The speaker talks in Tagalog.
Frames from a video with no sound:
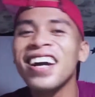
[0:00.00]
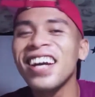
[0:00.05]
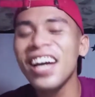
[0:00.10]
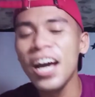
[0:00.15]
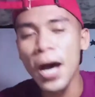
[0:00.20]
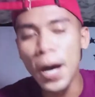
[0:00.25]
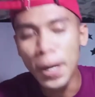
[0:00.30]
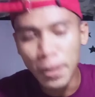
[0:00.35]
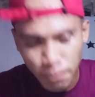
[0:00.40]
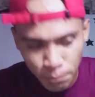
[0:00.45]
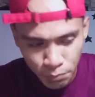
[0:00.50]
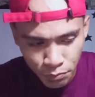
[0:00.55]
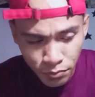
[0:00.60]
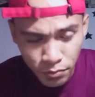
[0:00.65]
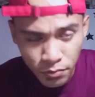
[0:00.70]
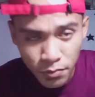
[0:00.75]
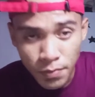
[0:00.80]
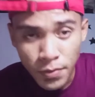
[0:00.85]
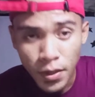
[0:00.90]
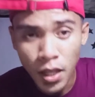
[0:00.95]
Aga,
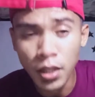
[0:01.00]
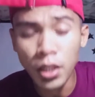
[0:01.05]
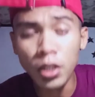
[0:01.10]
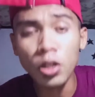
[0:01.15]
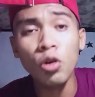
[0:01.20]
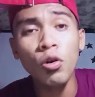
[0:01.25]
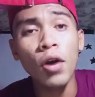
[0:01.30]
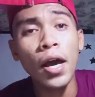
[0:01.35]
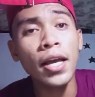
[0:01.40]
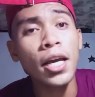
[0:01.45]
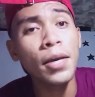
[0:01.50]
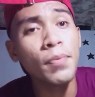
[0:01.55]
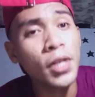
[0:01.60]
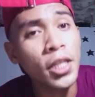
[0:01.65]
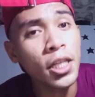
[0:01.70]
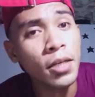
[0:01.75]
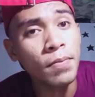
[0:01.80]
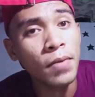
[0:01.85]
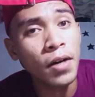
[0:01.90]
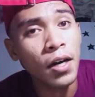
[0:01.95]
nagdugay
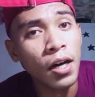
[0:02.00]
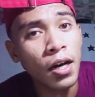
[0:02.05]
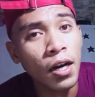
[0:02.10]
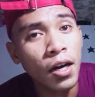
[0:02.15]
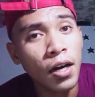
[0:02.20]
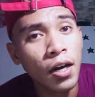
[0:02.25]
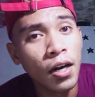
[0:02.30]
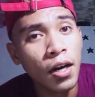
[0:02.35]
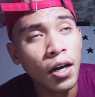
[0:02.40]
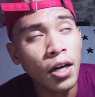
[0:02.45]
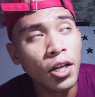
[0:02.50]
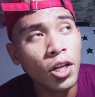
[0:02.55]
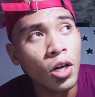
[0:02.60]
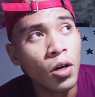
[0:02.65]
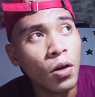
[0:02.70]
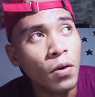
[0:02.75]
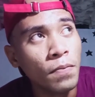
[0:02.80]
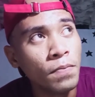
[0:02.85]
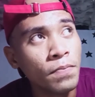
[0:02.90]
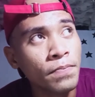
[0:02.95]
kami ni mga,
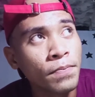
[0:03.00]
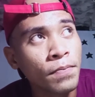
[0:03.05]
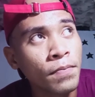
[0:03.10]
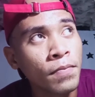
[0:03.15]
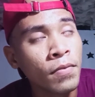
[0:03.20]
ano,